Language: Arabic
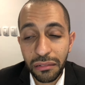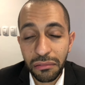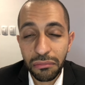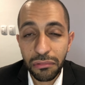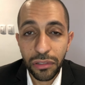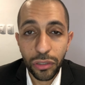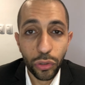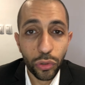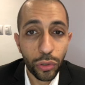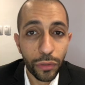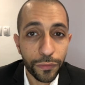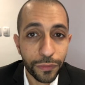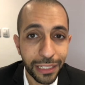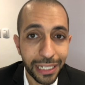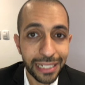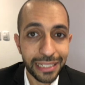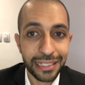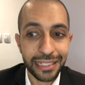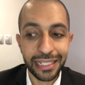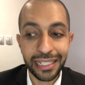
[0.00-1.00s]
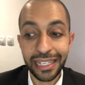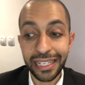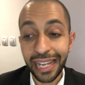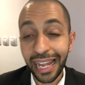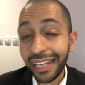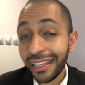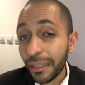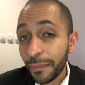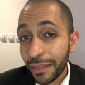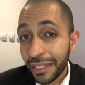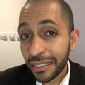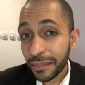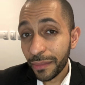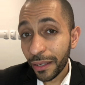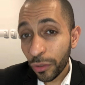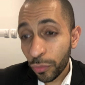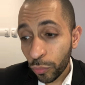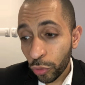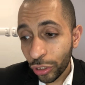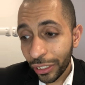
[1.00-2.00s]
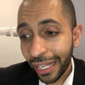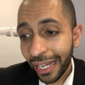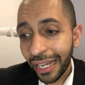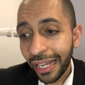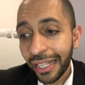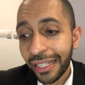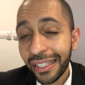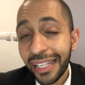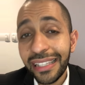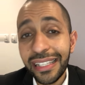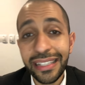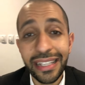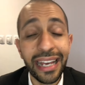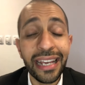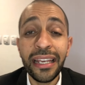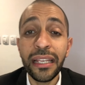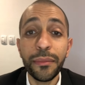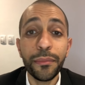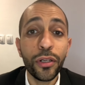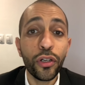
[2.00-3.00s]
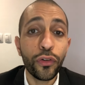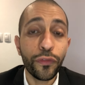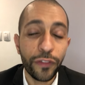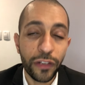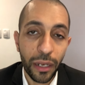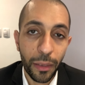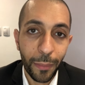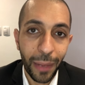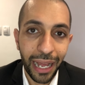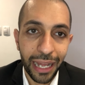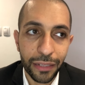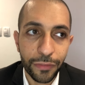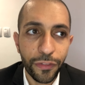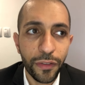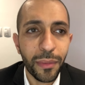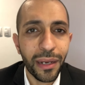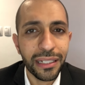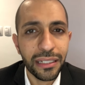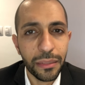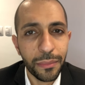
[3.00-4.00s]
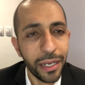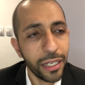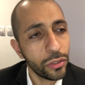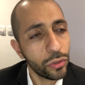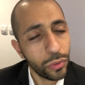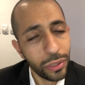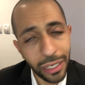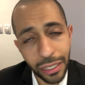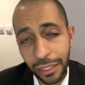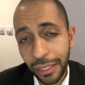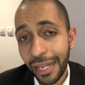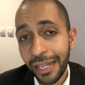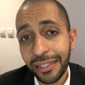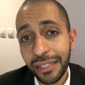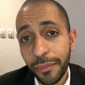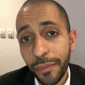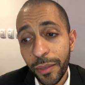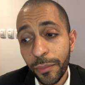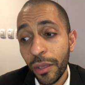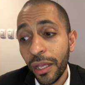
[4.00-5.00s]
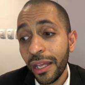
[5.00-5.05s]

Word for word: تدخل في ثلاث سنين هل ده بالنسبه لهم متاح ده تتاكد منه في المعهد في بعض المعاهد تقول لك لا تمام